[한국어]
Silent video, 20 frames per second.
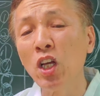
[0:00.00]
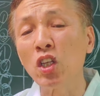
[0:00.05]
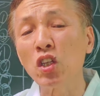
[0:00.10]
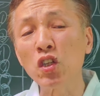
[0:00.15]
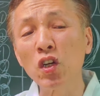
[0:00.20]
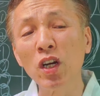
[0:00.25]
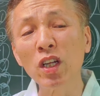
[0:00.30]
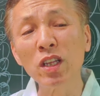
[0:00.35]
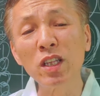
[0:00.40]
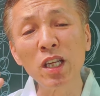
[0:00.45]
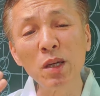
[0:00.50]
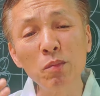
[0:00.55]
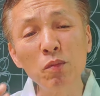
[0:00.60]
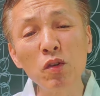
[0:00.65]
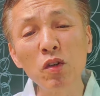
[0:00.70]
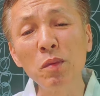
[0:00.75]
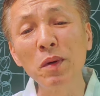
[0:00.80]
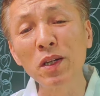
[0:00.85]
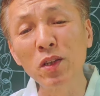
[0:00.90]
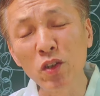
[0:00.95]
저한테
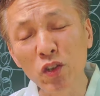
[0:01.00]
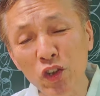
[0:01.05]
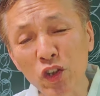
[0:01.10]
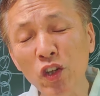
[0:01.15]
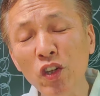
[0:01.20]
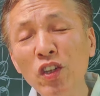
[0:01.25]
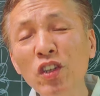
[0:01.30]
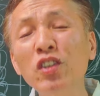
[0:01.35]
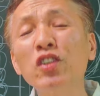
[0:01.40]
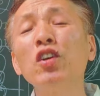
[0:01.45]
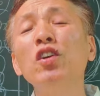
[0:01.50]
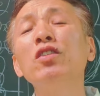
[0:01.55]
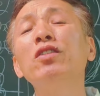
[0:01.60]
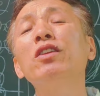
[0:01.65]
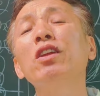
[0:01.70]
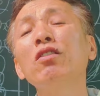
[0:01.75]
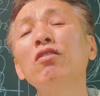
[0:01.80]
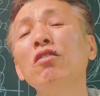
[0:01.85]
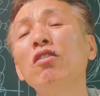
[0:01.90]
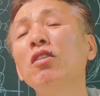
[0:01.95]
물어봐도 저는
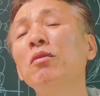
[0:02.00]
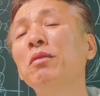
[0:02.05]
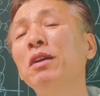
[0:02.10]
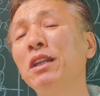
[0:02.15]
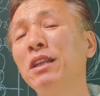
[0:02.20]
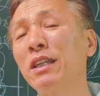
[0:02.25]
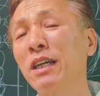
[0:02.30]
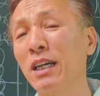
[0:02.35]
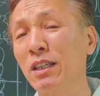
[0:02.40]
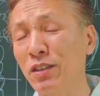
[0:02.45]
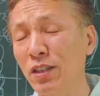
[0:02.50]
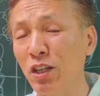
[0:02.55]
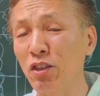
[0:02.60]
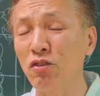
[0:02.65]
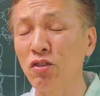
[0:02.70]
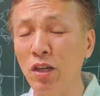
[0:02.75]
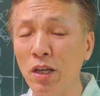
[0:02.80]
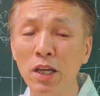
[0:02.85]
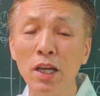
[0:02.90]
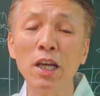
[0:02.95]
절대로 여러분한테 가서
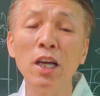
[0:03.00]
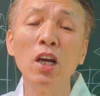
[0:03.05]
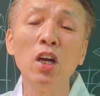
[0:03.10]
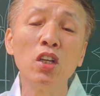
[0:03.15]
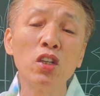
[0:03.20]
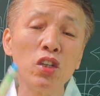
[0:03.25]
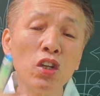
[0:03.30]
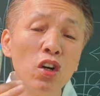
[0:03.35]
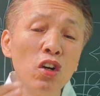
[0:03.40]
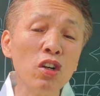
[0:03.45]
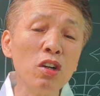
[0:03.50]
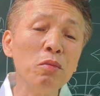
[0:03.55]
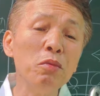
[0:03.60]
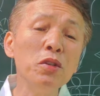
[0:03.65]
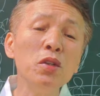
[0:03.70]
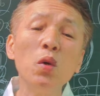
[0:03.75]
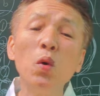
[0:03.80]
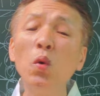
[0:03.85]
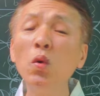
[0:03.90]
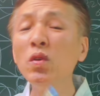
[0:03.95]
해줘죠
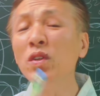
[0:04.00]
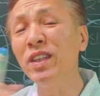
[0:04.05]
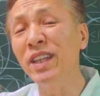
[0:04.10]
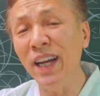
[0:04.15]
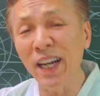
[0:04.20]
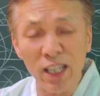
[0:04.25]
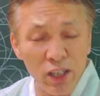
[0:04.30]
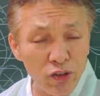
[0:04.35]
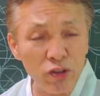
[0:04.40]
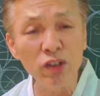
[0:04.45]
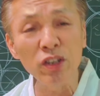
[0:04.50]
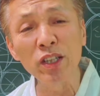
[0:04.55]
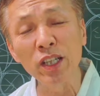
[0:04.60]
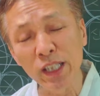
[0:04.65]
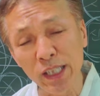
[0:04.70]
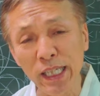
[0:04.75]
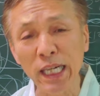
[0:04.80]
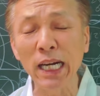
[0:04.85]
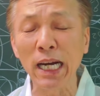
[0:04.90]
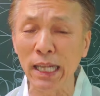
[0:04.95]
여러분이 혼자 할 수 있게
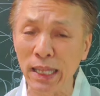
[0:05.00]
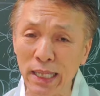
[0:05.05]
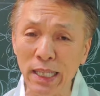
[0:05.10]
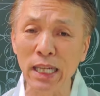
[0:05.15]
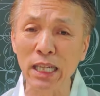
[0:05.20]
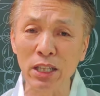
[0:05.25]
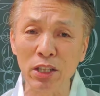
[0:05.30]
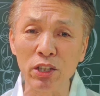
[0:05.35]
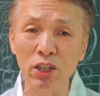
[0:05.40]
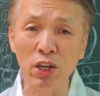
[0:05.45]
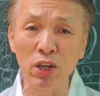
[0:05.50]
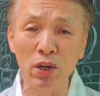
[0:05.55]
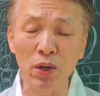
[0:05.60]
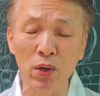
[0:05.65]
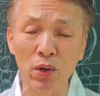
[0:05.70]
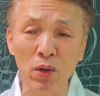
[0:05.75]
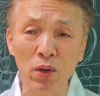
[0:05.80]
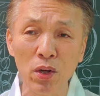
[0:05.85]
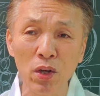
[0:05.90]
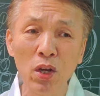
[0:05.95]
제가 안내해드려요.